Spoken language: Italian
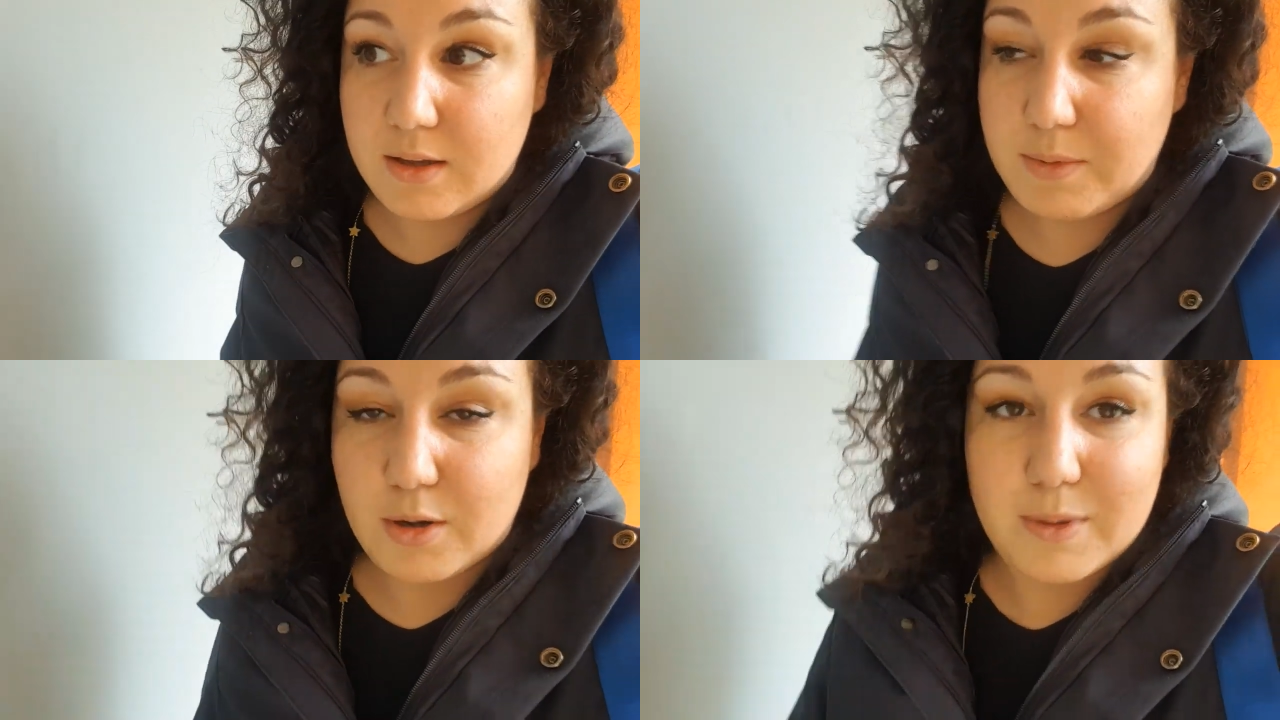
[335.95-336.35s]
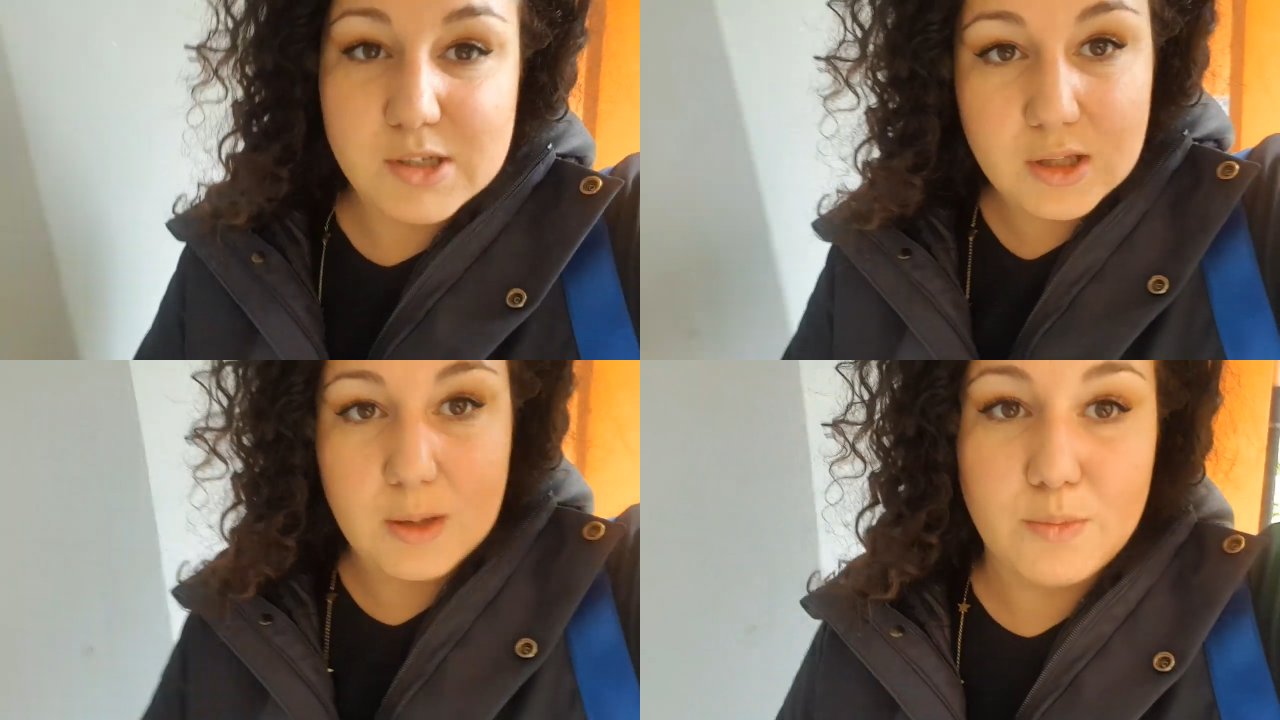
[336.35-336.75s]
mi hanno
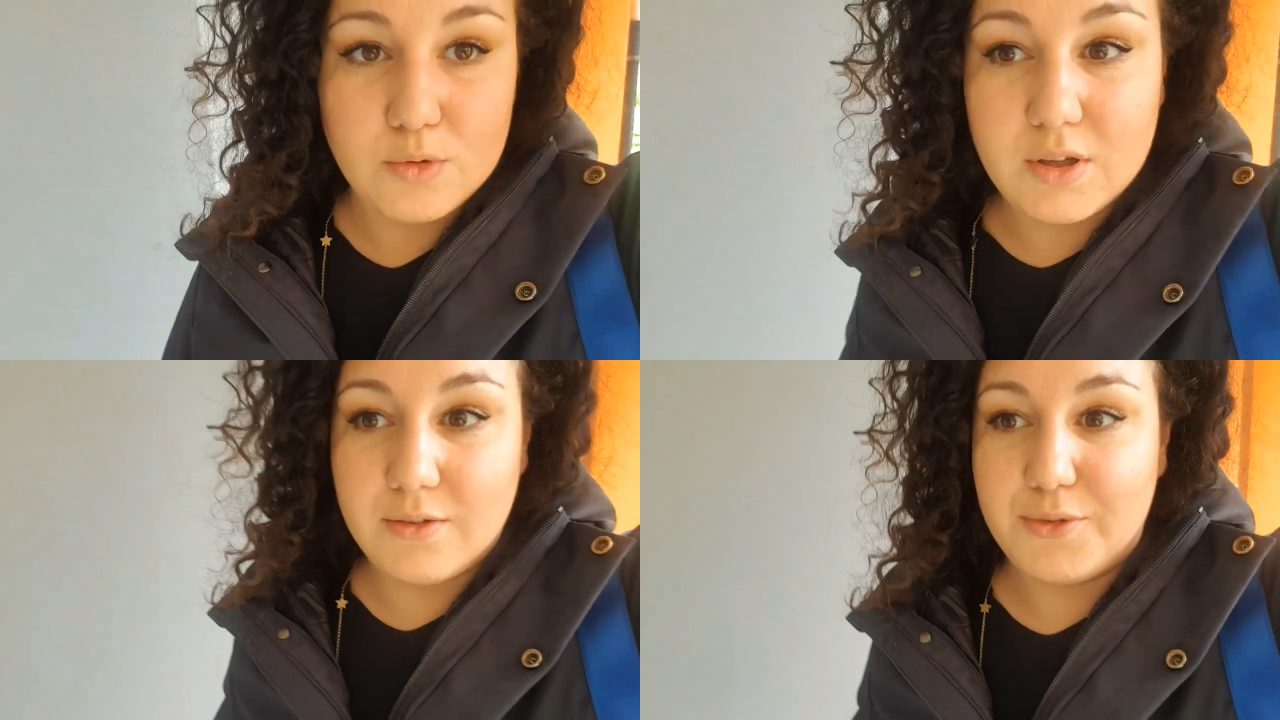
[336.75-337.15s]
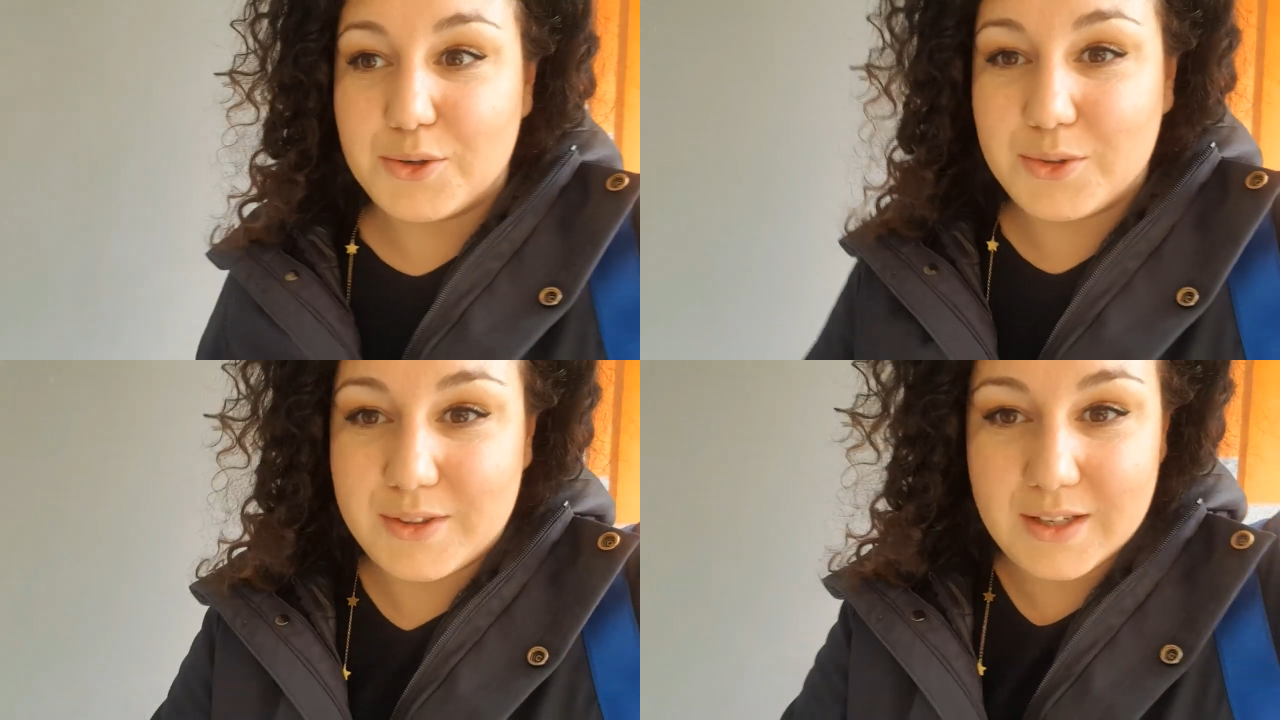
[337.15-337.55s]
messo dei punti in
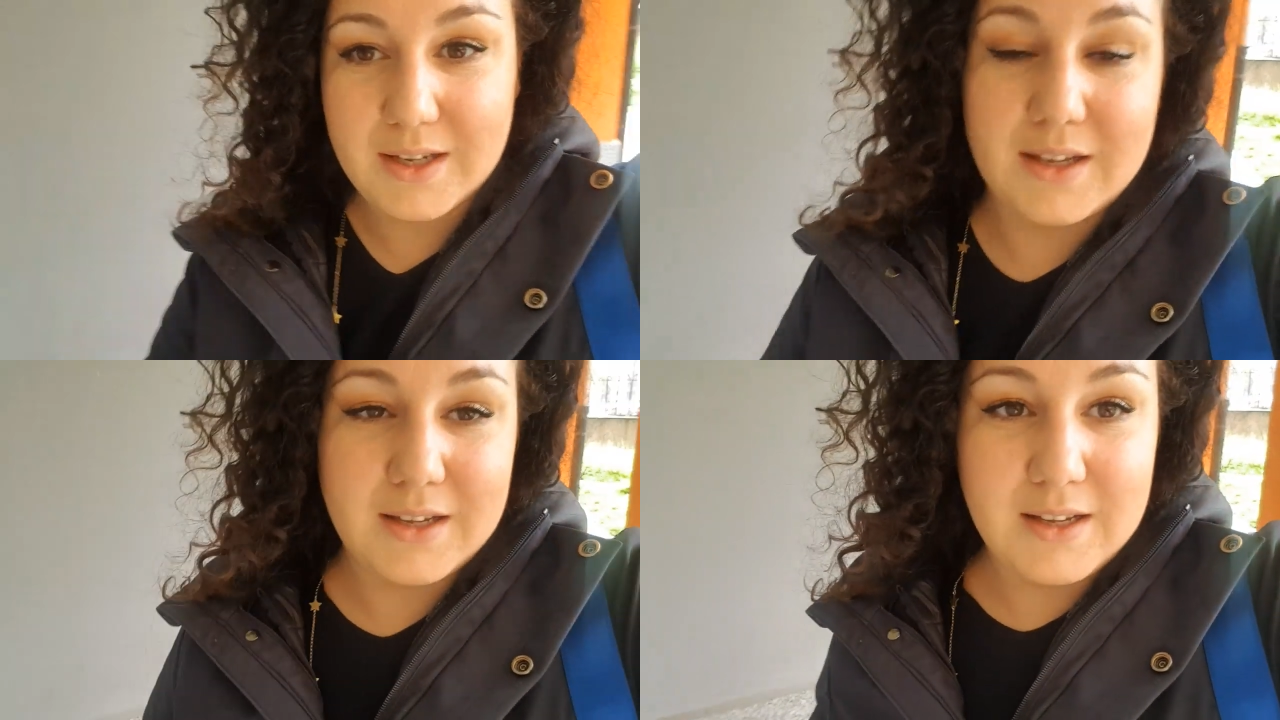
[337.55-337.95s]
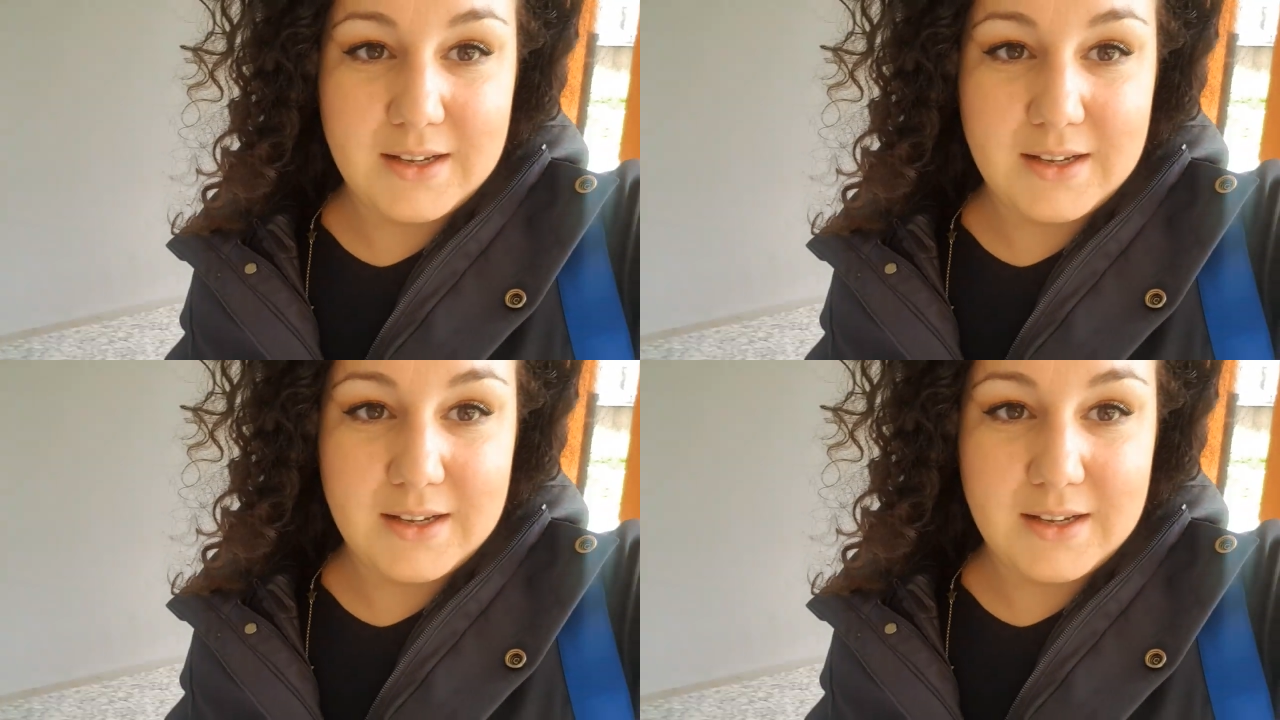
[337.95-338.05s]
fronte.